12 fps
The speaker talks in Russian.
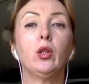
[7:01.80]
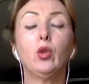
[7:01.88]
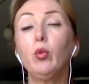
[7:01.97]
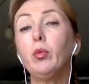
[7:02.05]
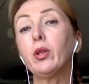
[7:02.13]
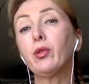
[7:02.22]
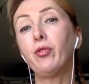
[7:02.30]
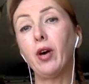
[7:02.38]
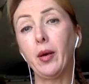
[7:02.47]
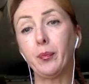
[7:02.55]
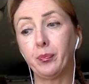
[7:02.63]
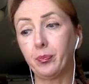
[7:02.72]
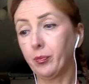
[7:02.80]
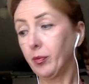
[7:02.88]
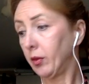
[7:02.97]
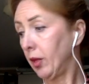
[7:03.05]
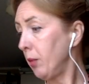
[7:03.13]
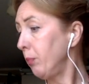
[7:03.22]
Номер два.
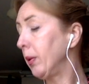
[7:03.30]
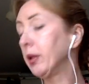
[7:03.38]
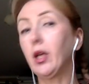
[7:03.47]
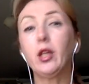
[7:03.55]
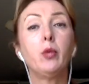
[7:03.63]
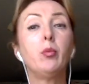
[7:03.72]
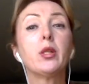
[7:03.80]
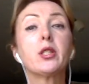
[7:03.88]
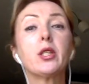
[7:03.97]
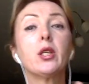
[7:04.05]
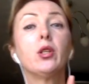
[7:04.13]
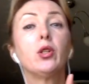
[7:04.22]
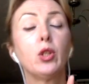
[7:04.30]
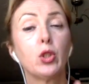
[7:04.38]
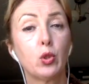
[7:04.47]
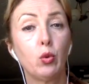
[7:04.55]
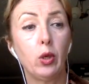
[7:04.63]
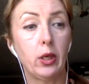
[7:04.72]
Нам понадобится
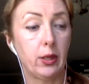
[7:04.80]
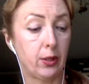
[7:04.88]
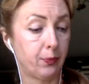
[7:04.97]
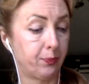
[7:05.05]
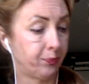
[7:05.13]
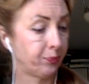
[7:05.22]
тинсулейт.